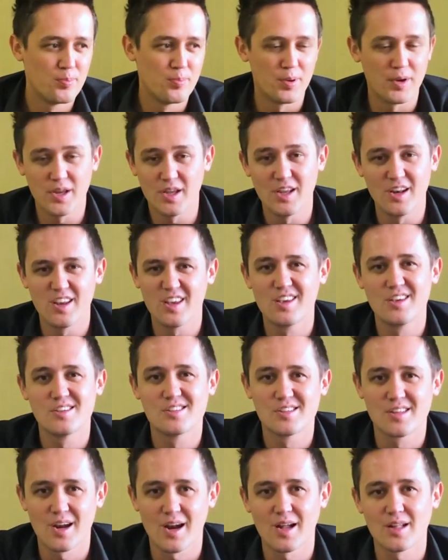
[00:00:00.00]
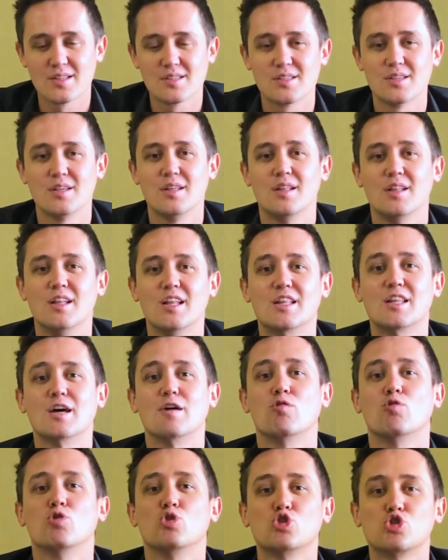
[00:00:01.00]
при регистрации для
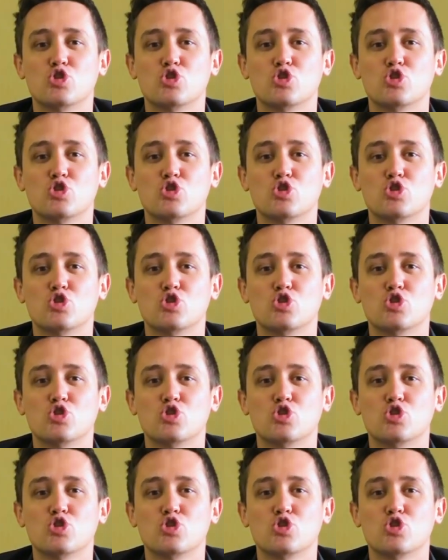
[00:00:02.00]
того,